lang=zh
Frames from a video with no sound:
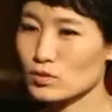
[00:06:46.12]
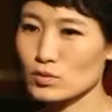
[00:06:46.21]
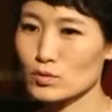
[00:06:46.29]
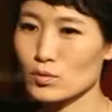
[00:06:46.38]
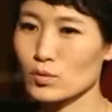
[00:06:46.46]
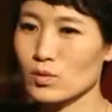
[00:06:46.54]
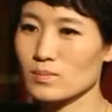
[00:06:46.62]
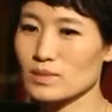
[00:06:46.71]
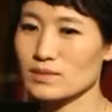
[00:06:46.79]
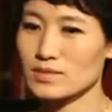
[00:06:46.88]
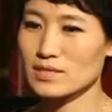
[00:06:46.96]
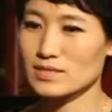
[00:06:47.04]
啊，就是说，我
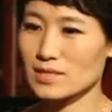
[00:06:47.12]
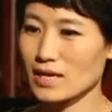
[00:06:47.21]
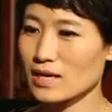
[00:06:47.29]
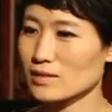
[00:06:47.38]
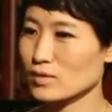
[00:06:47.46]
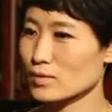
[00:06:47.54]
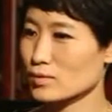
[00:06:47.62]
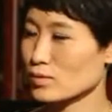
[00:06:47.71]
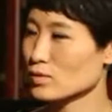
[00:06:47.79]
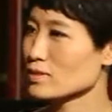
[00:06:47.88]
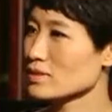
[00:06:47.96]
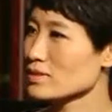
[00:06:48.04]
们现在看到
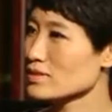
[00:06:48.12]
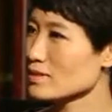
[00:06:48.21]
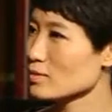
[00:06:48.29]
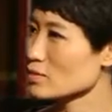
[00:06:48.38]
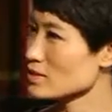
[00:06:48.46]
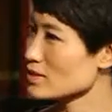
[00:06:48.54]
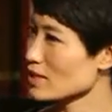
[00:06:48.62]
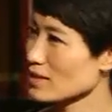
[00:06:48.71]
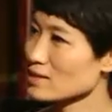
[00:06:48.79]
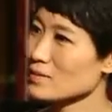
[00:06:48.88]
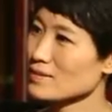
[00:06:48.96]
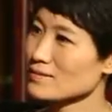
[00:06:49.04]
的所有的一切都是
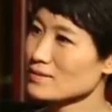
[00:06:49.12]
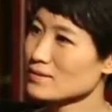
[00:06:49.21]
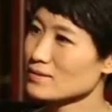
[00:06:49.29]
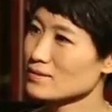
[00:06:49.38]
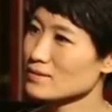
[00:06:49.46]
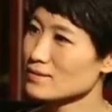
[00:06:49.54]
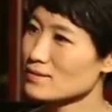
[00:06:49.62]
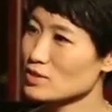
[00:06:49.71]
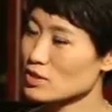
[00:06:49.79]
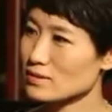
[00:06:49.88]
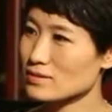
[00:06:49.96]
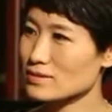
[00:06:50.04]
假的吗？啊，对，
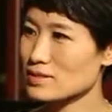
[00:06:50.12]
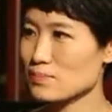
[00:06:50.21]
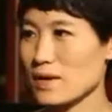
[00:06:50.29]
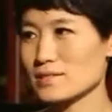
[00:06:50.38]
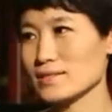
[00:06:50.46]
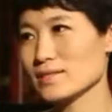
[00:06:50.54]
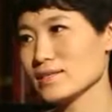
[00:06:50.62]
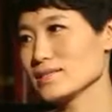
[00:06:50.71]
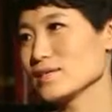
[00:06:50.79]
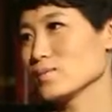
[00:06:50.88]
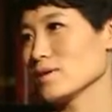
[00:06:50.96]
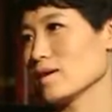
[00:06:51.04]
这个一般人
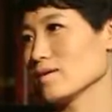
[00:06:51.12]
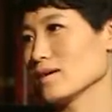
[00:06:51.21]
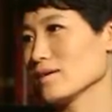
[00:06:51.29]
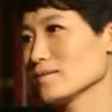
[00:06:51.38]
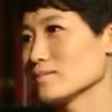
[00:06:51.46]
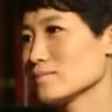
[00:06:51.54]
理解不了呀。